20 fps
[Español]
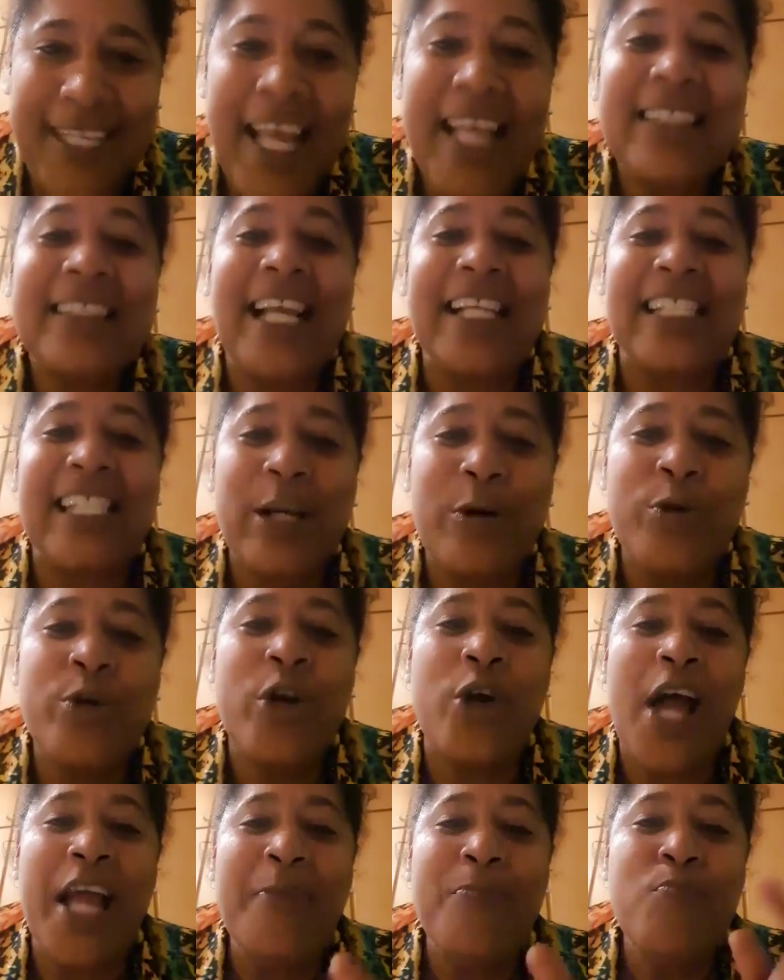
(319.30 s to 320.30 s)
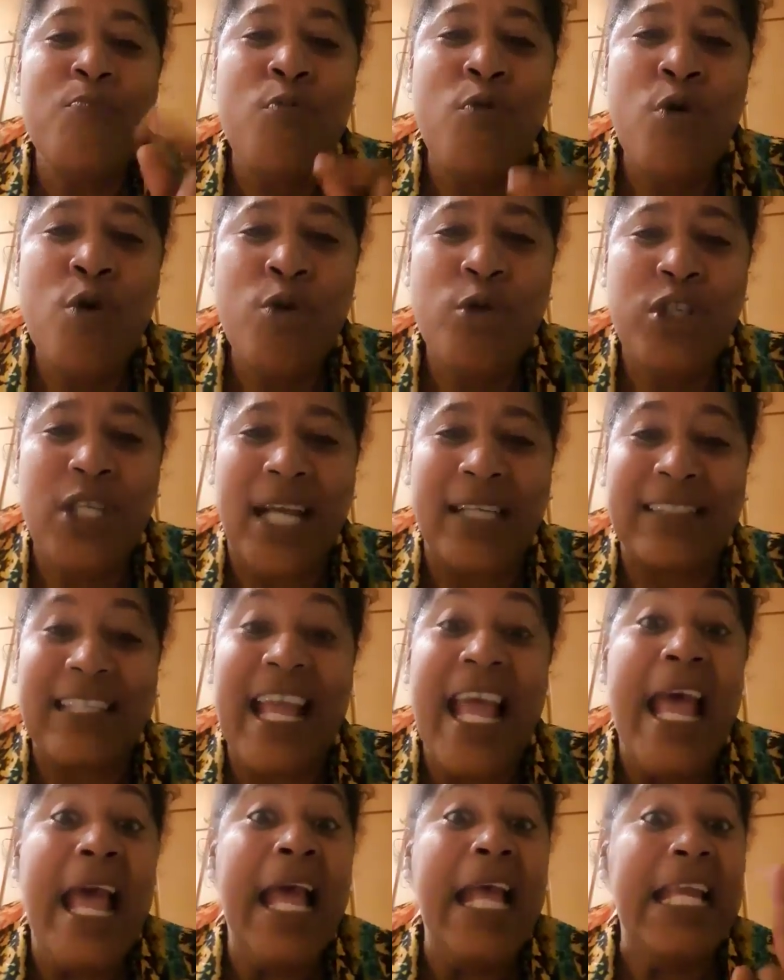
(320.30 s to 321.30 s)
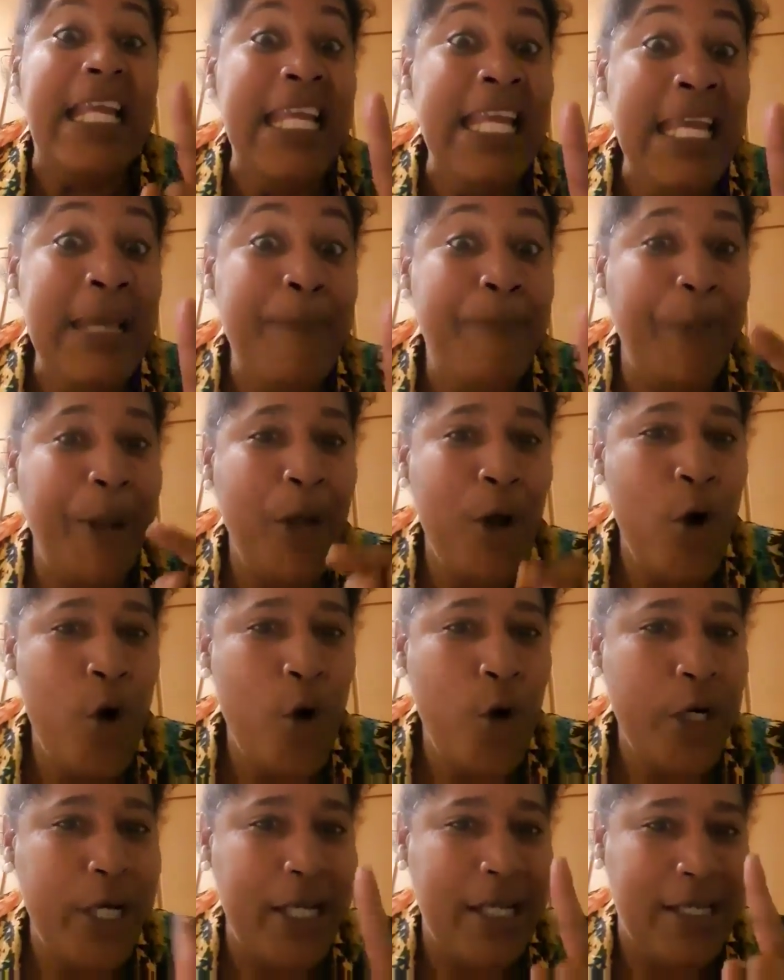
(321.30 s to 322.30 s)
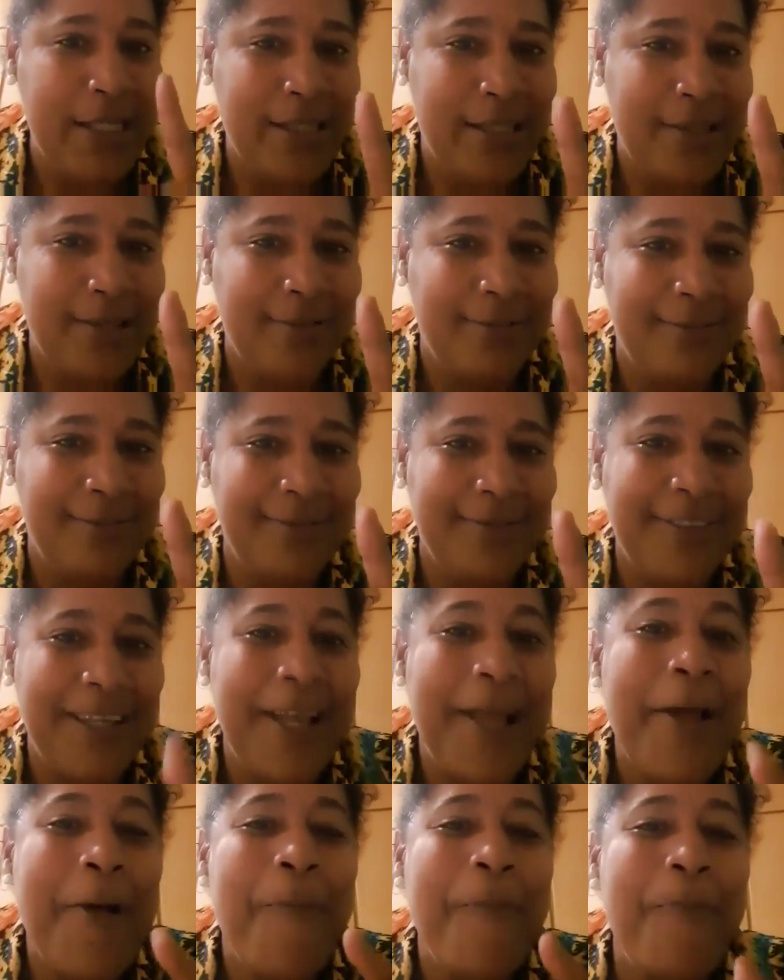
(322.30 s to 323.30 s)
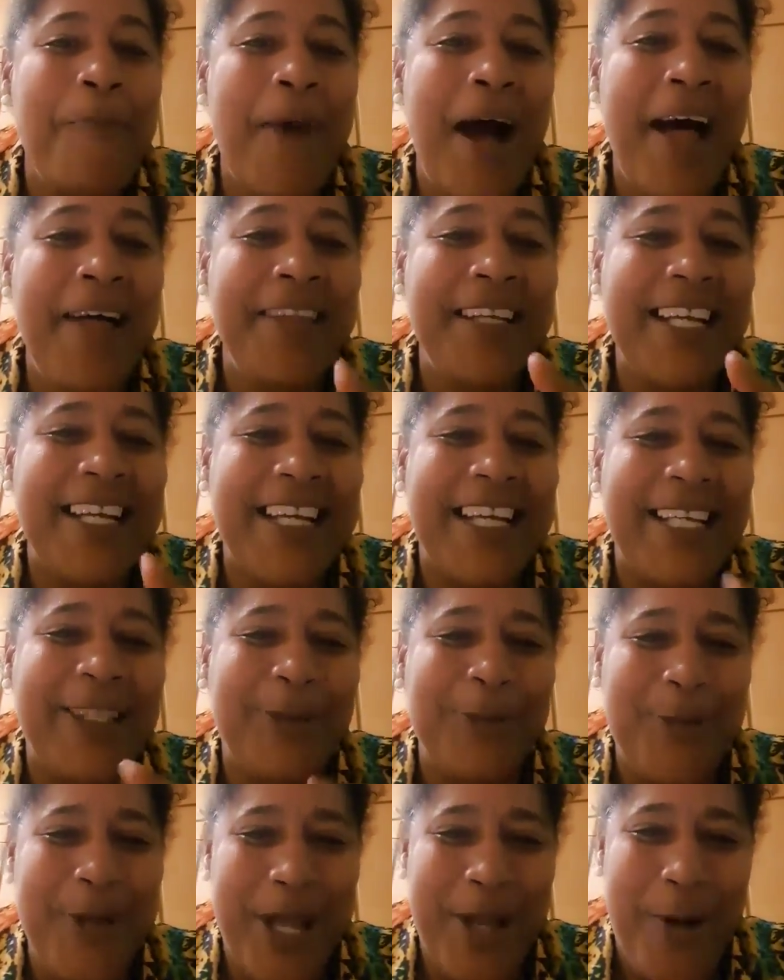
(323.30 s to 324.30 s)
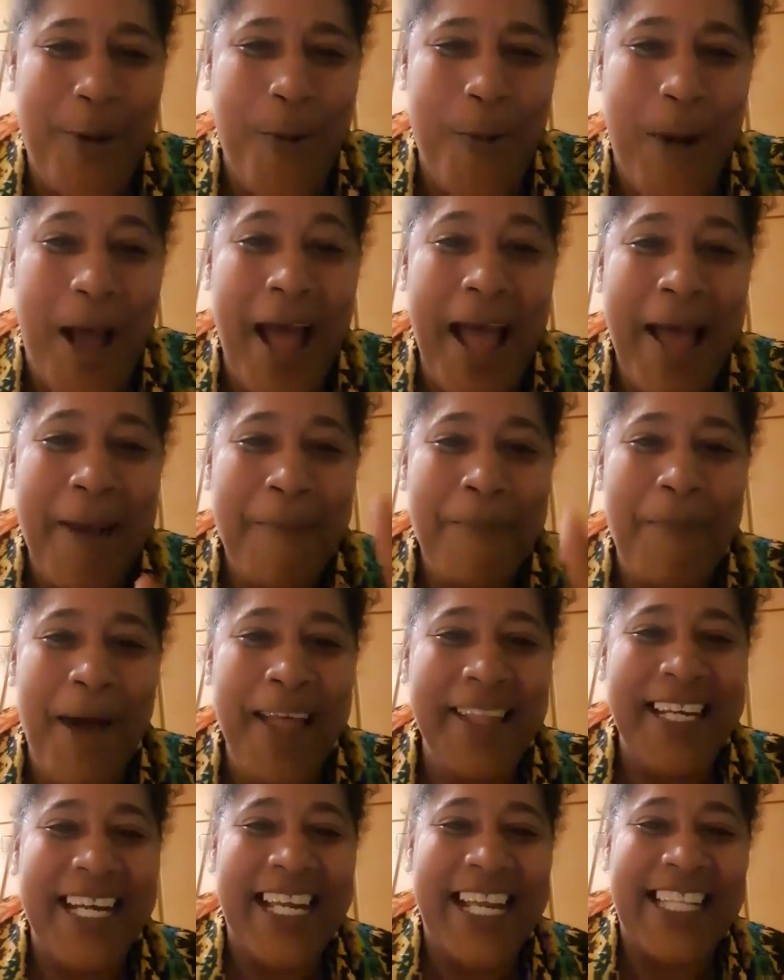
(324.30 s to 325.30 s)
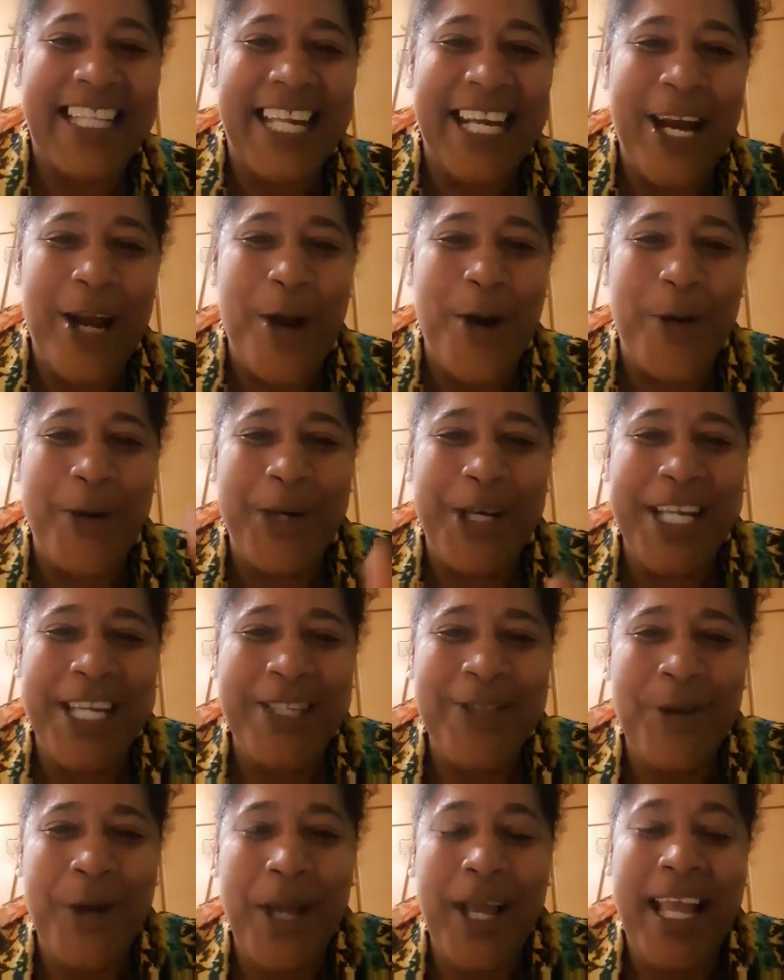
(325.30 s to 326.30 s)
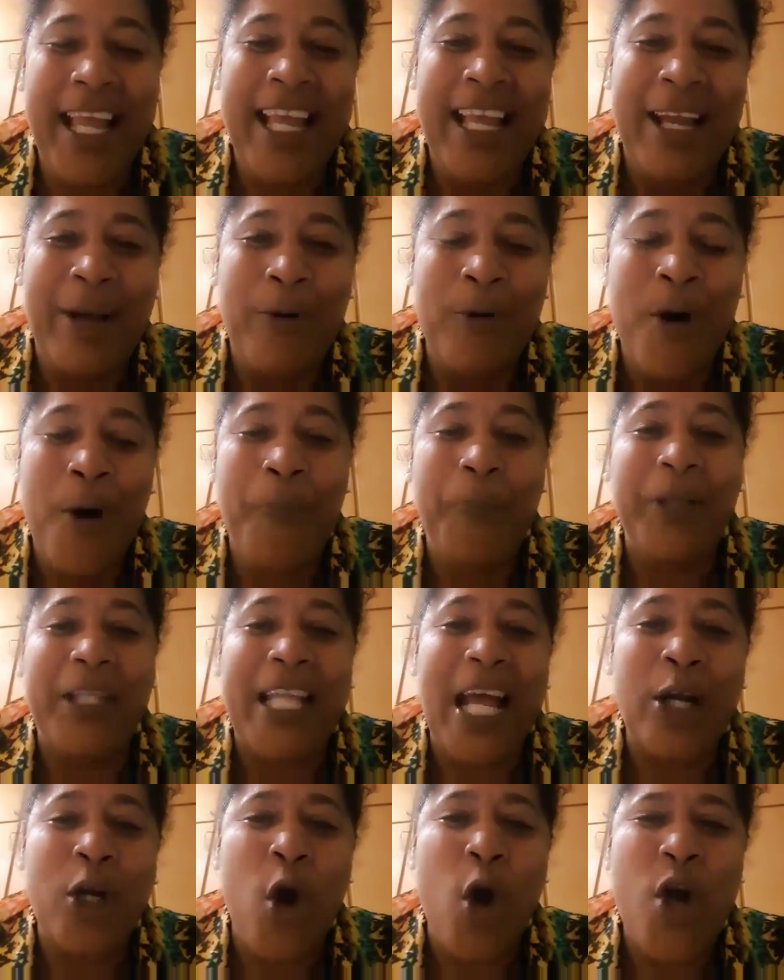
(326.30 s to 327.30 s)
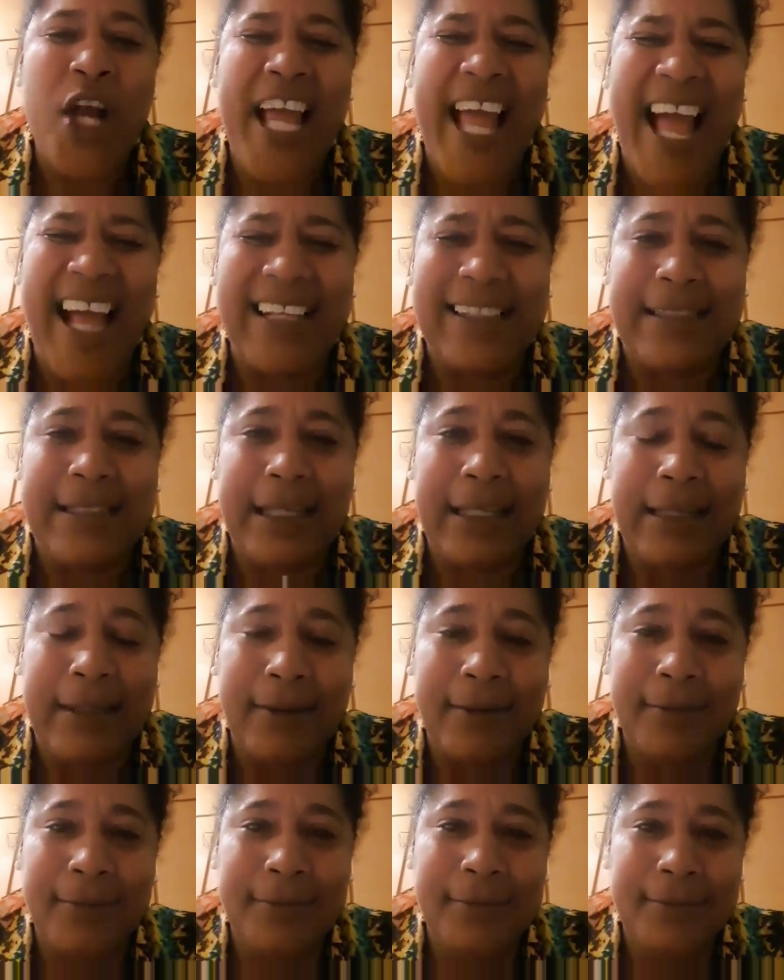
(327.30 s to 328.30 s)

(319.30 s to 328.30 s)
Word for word: Te aseguro que hay muchas y peores madres que tú en Cuba, madres que tienen los niños en un hospital con cáncer